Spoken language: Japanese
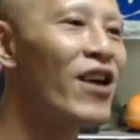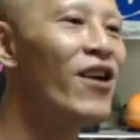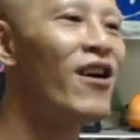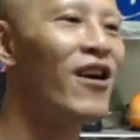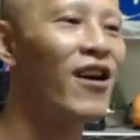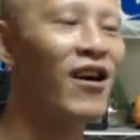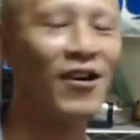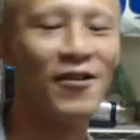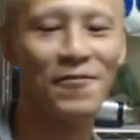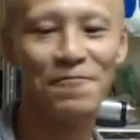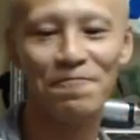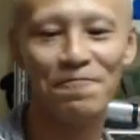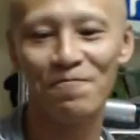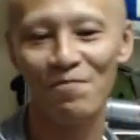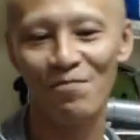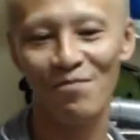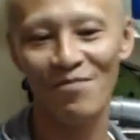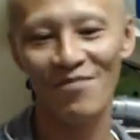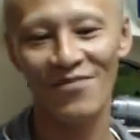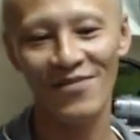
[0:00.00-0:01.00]
よ。
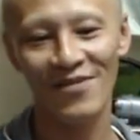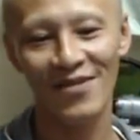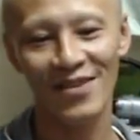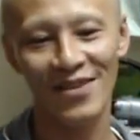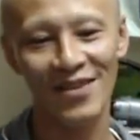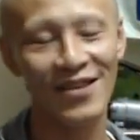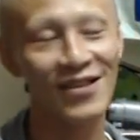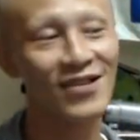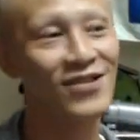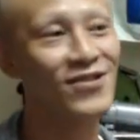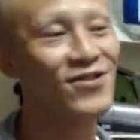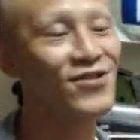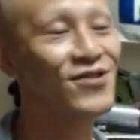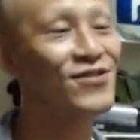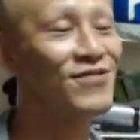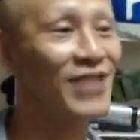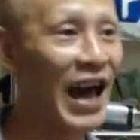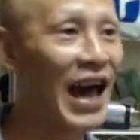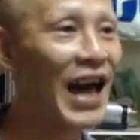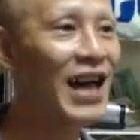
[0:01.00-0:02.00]

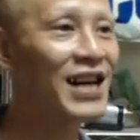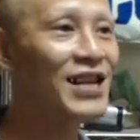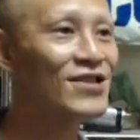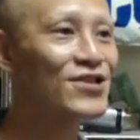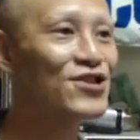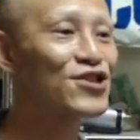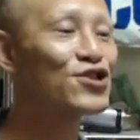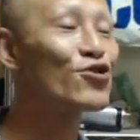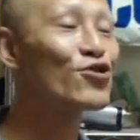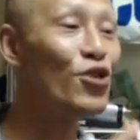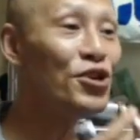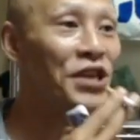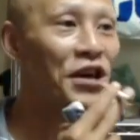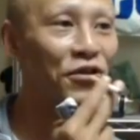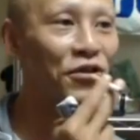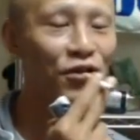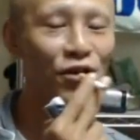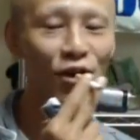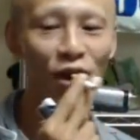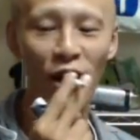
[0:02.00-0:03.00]
なすごいだ
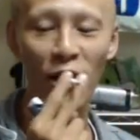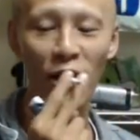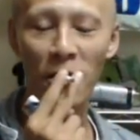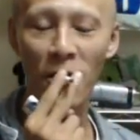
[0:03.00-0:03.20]
ろうよ。